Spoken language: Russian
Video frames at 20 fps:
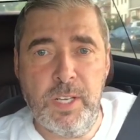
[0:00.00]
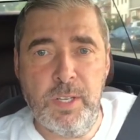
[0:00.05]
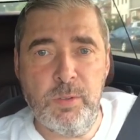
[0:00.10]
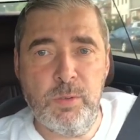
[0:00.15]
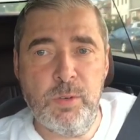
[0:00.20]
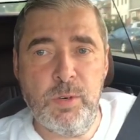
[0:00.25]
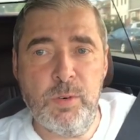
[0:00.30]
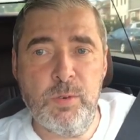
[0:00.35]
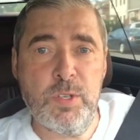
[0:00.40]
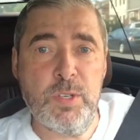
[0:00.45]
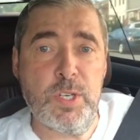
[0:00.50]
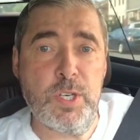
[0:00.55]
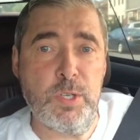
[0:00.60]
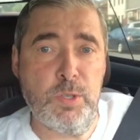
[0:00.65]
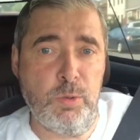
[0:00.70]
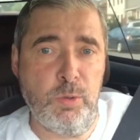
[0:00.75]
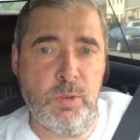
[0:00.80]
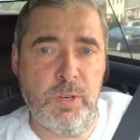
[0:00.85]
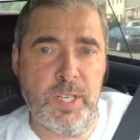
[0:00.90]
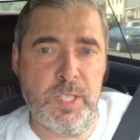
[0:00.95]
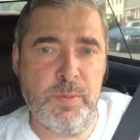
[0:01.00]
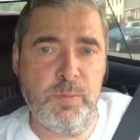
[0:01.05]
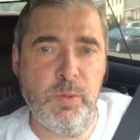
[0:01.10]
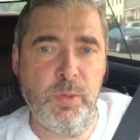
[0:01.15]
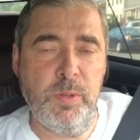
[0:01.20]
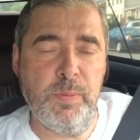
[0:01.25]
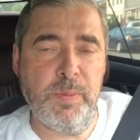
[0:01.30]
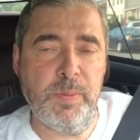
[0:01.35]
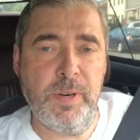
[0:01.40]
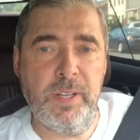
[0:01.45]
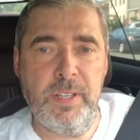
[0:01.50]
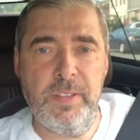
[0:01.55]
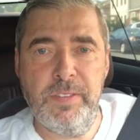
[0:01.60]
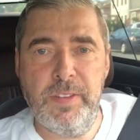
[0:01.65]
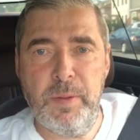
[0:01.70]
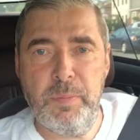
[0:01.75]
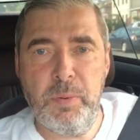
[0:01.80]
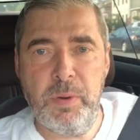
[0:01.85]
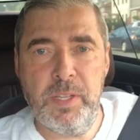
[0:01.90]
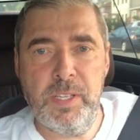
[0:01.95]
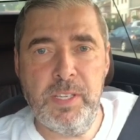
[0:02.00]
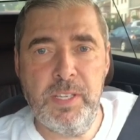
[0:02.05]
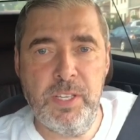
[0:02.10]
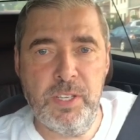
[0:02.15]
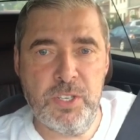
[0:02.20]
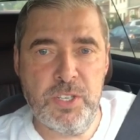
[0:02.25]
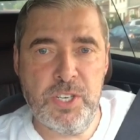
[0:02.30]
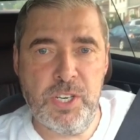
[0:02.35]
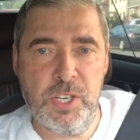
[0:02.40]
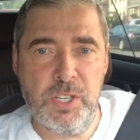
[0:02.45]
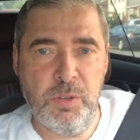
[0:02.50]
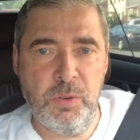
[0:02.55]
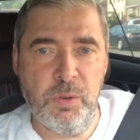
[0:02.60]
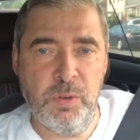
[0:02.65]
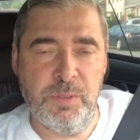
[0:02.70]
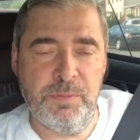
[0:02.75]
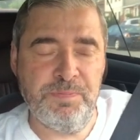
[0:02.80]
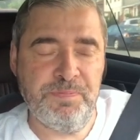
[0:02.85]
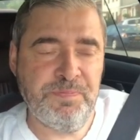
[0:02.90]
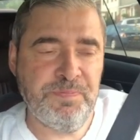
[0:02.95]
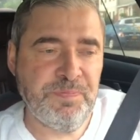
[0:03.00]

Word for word: который уже шестой раз будет проходить в компании Герчи Кинко.